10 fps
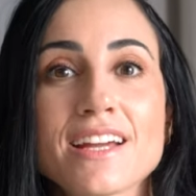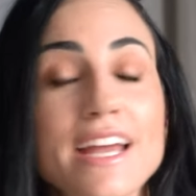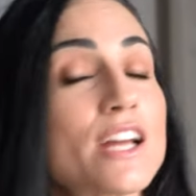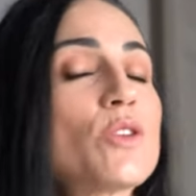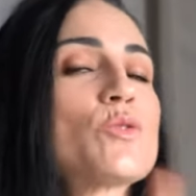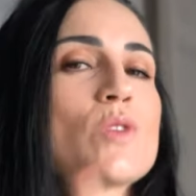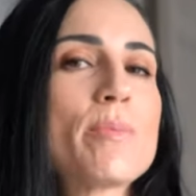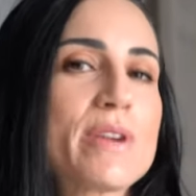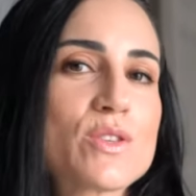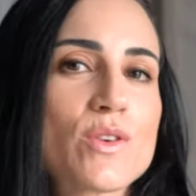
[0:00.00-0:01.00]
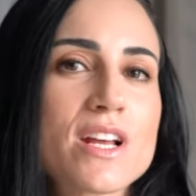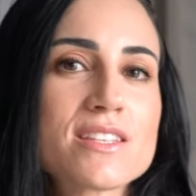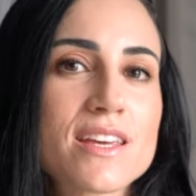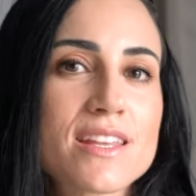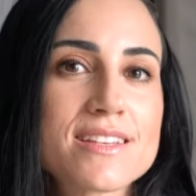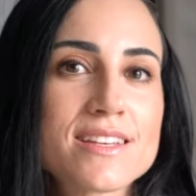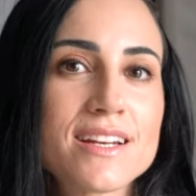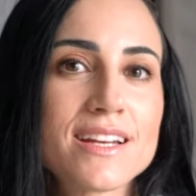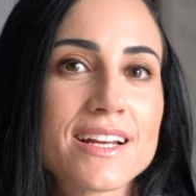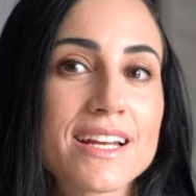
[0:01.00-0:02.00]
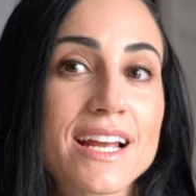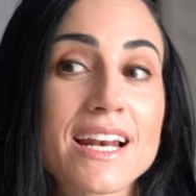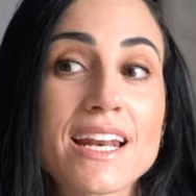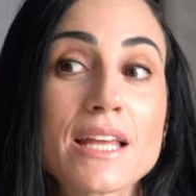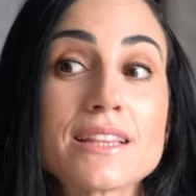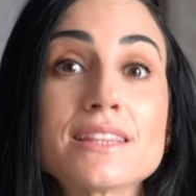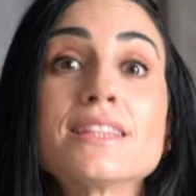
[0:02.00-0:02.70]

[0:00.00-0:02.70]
que incluso hay personas que dicen que le